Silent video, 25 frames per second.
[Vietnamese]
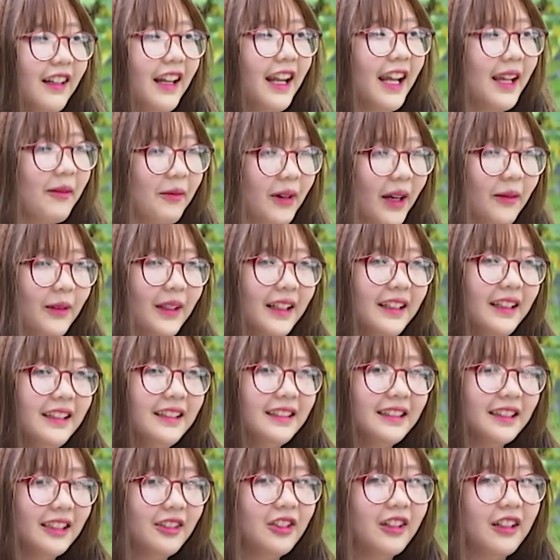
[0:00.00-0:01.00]
Em cảm thấy
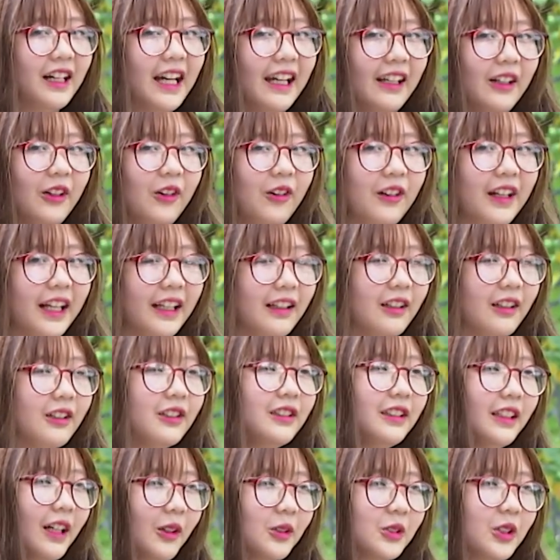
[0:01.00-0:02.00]
chất lượng ảnh nó nét
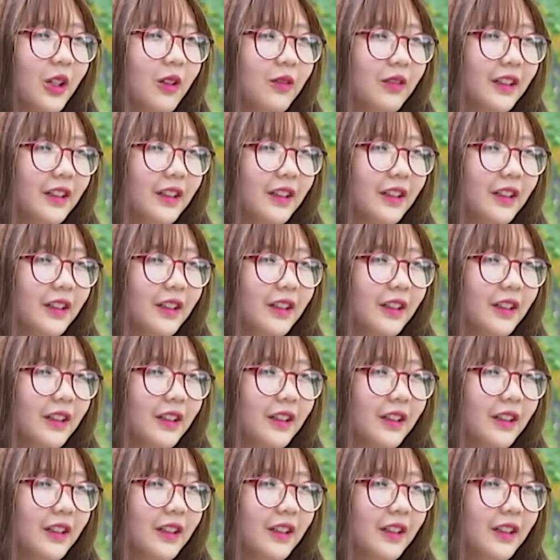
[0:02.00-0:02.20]
hơn nhiều so